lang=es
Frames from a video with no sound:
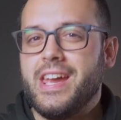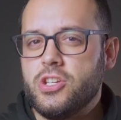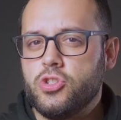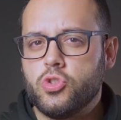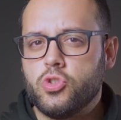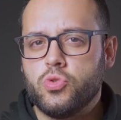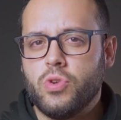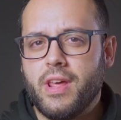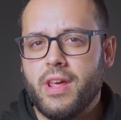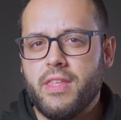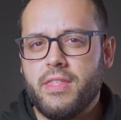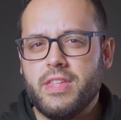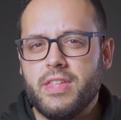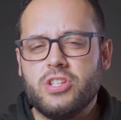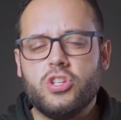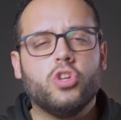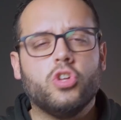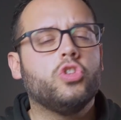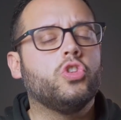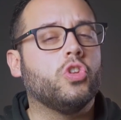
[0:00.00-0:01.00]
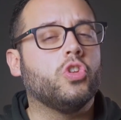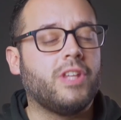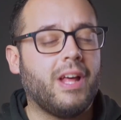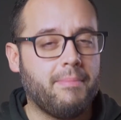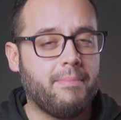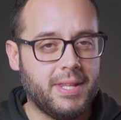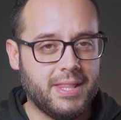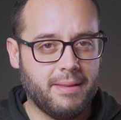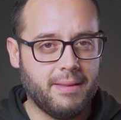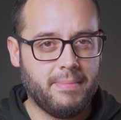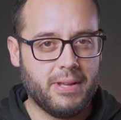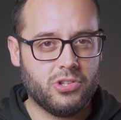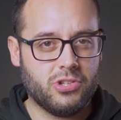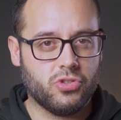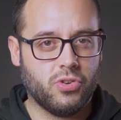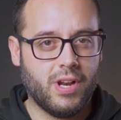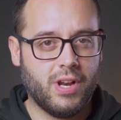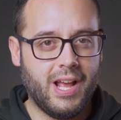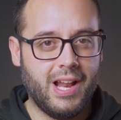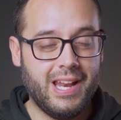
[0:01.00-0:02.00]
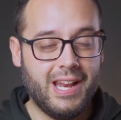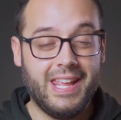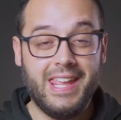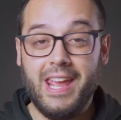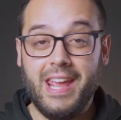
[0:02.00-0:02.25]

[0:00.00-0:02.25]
Esto es una decisión totalmente personal